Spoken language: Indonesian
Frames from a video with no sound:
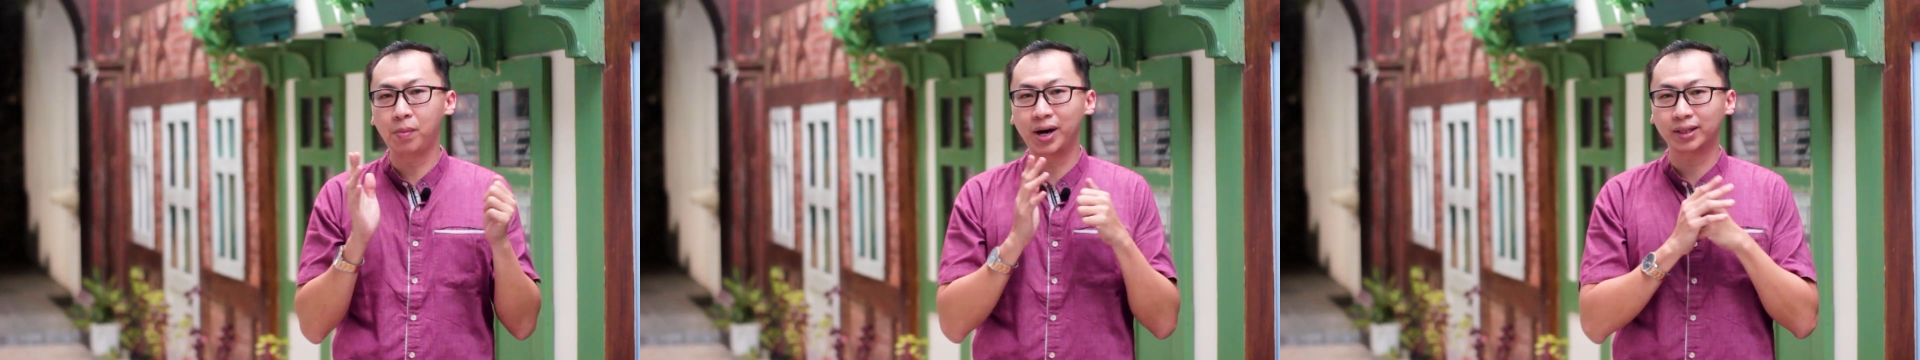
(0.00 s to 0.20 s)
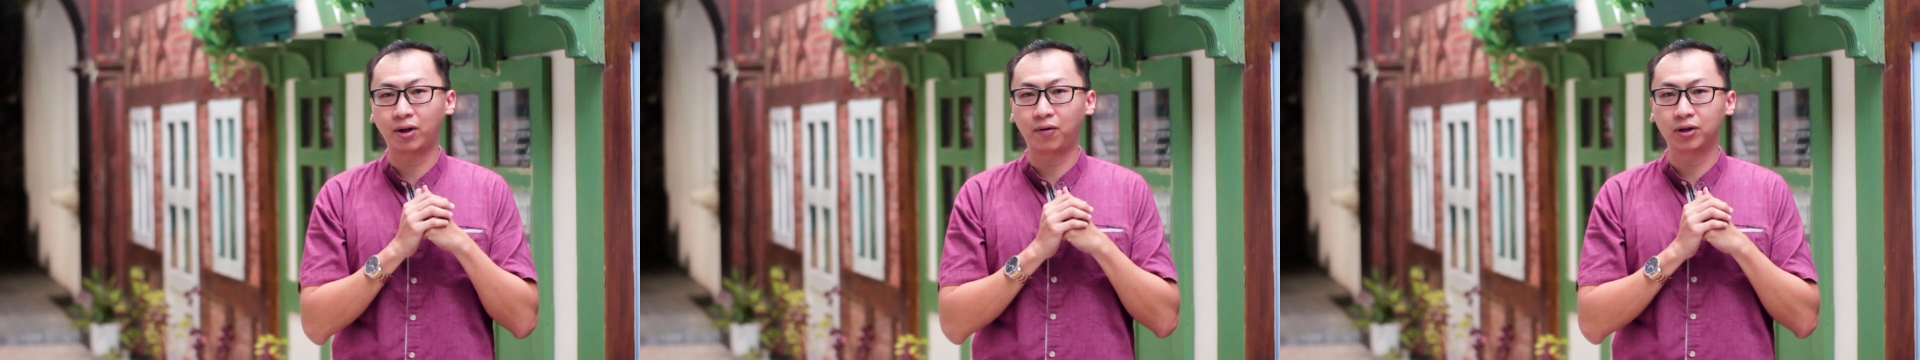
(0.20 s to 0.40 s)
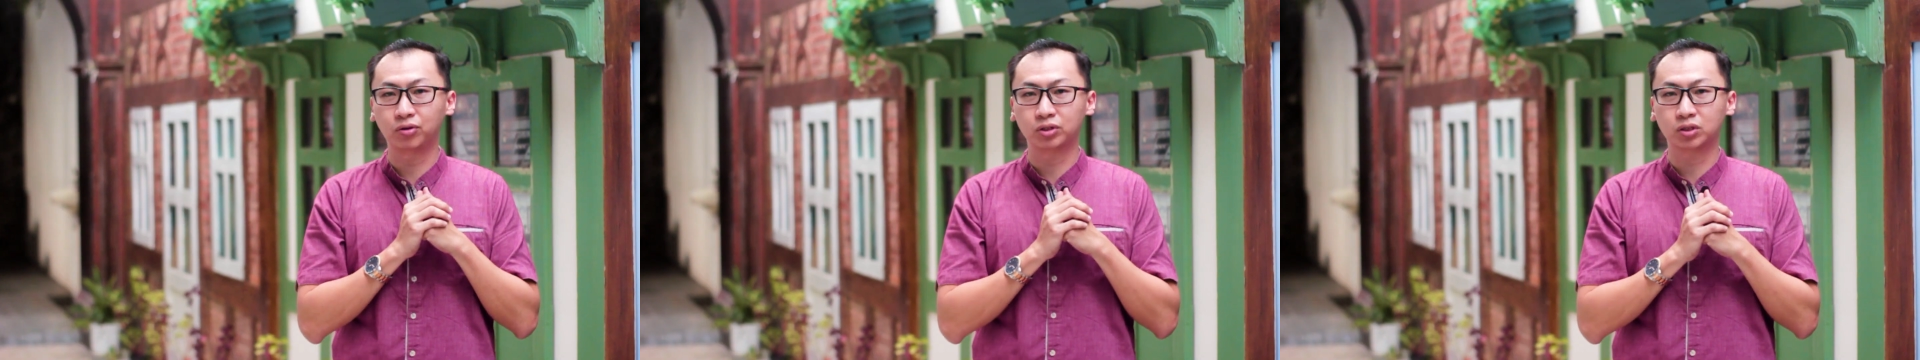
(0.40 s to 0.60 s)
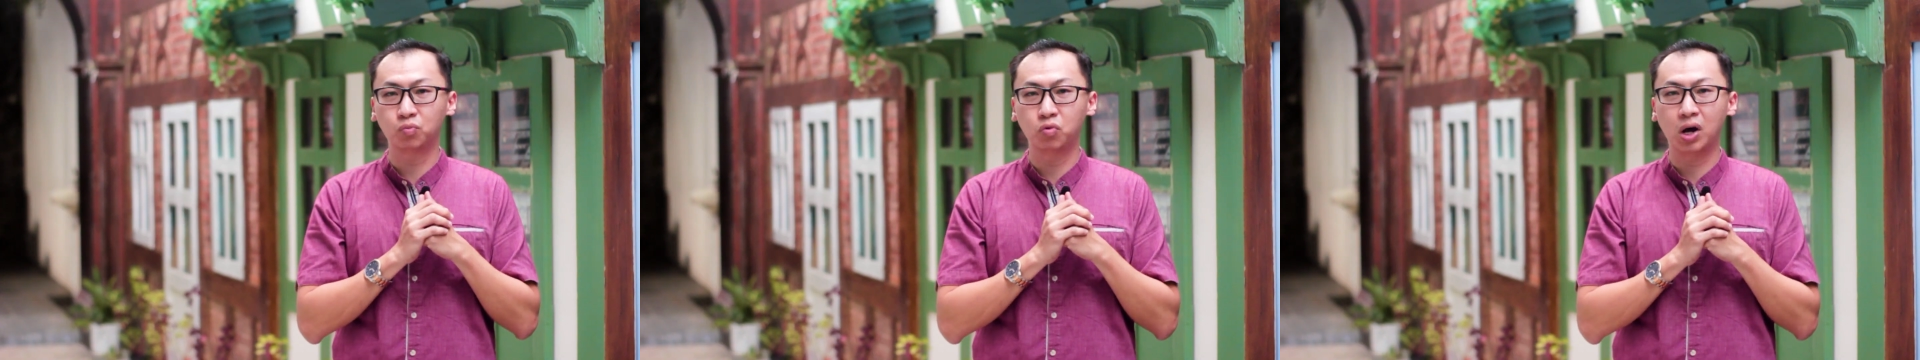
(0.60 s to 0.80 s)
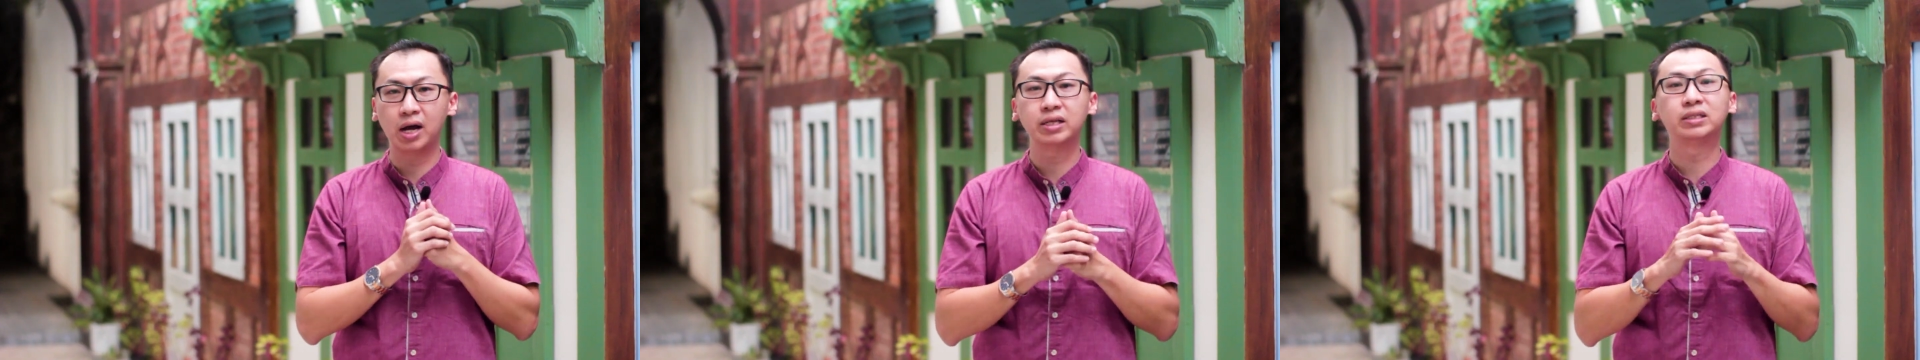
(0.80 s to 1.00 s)
mengetahui itu
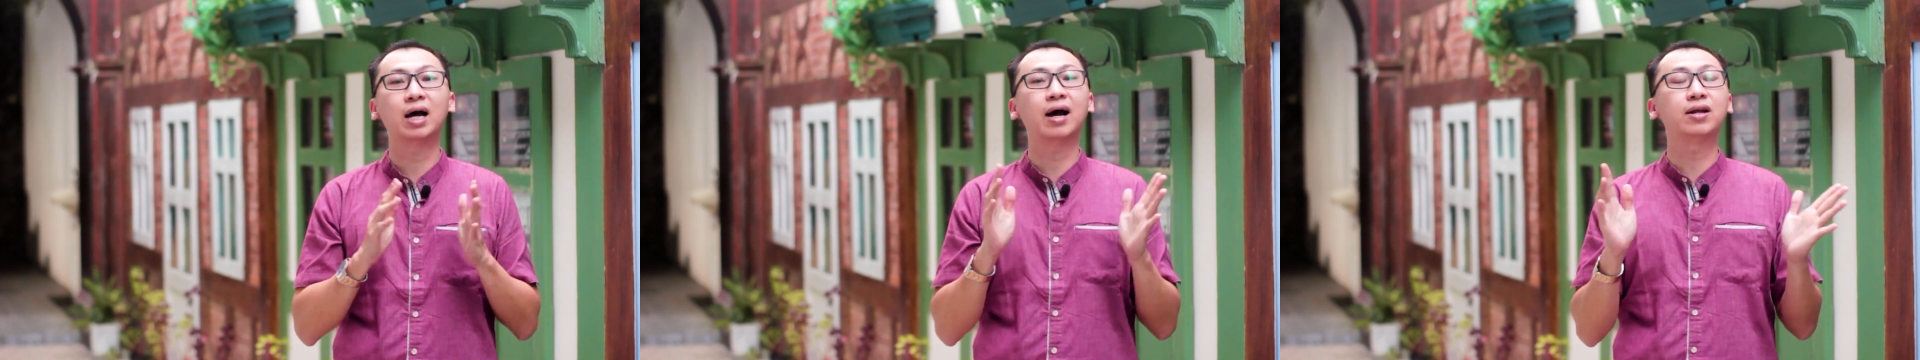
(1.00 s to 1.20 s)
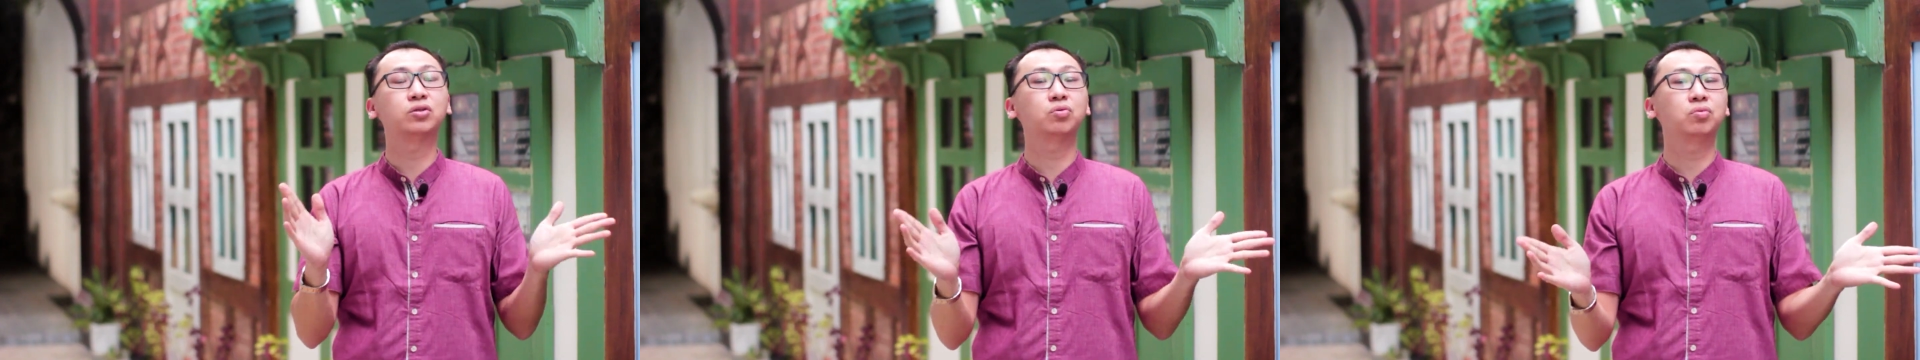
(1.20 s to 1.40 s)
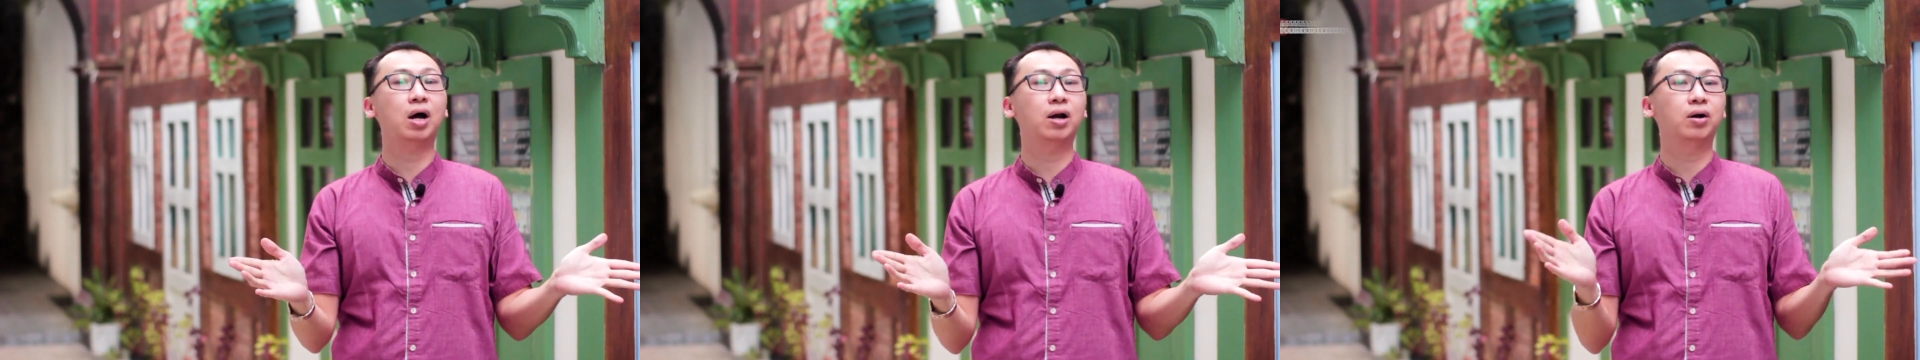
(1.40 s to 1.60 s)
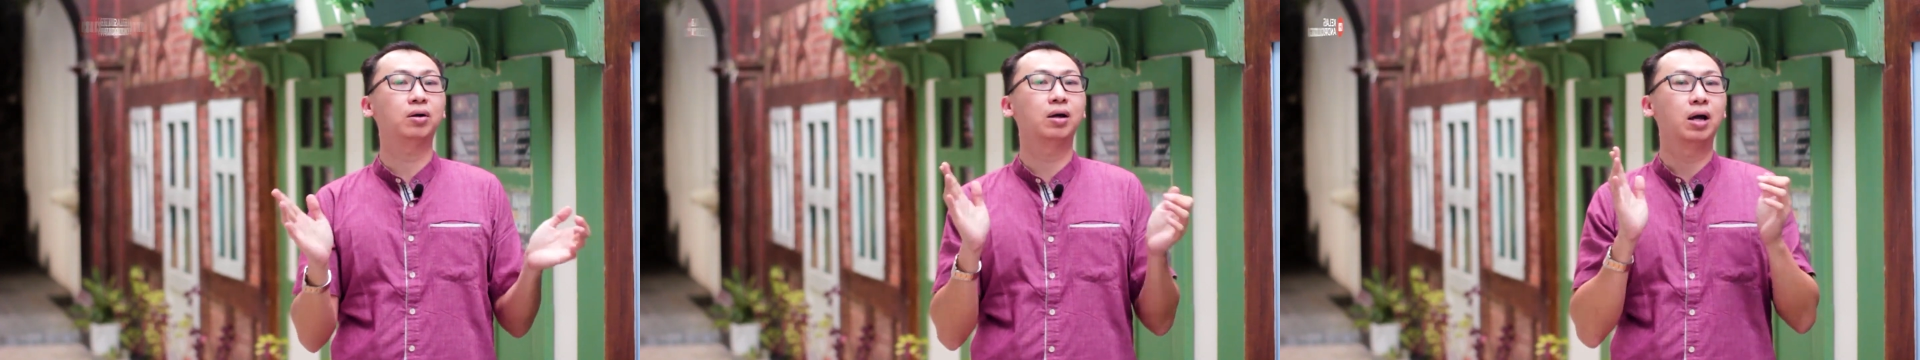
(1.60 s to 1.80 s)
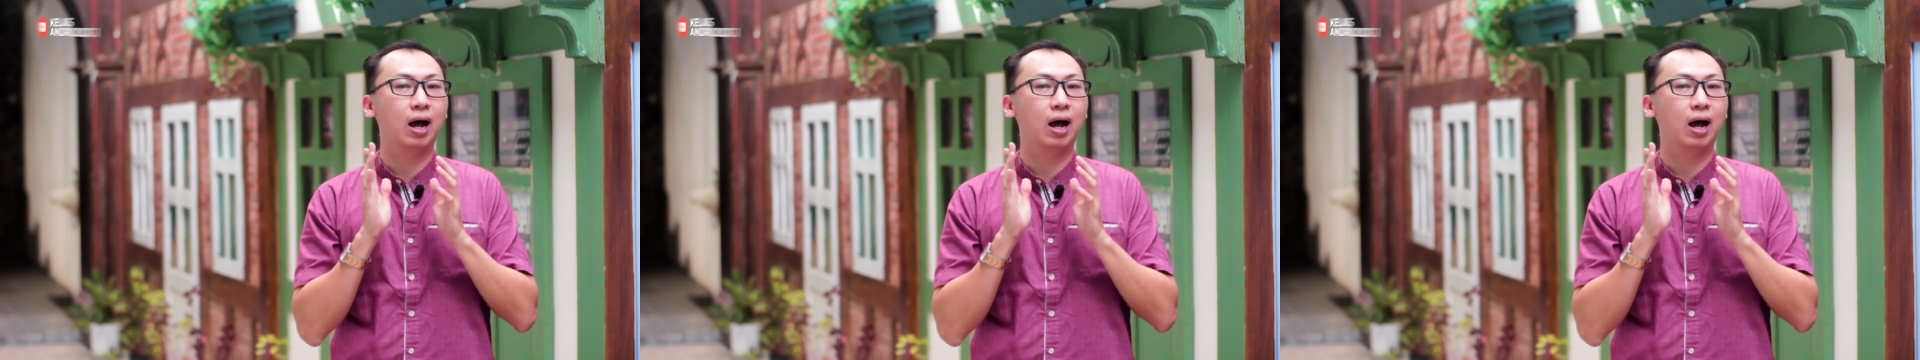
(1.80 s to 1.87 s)
semua, jangan sungkan